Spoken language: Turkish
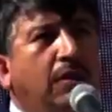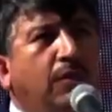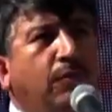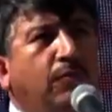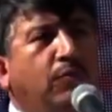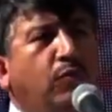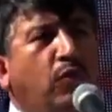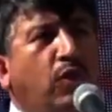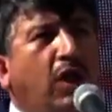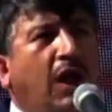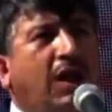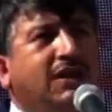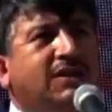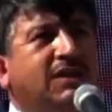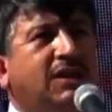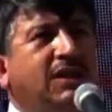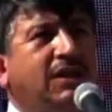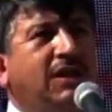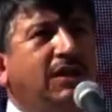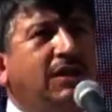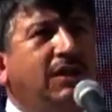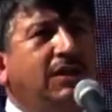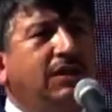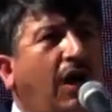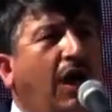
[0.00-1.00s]

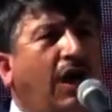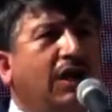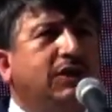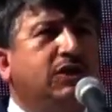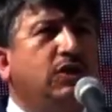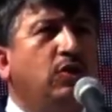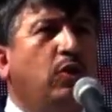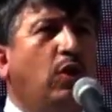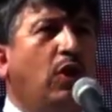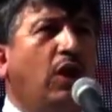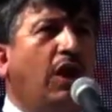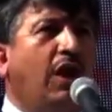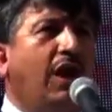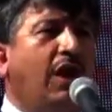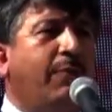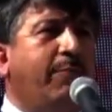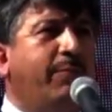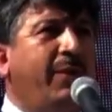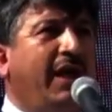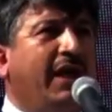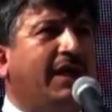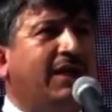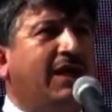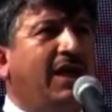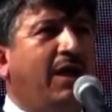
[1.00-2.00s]
burası atıl olarak
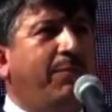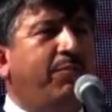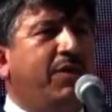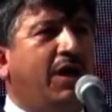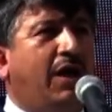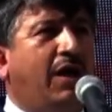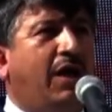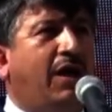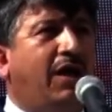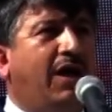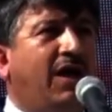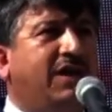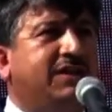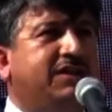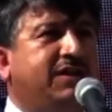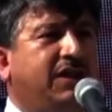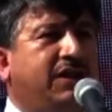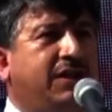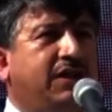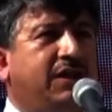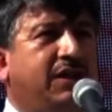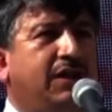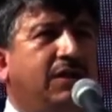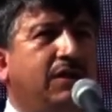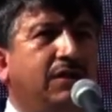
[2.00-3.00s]
bekleyen bir
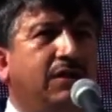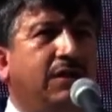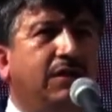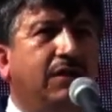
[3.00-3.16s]
araziydi.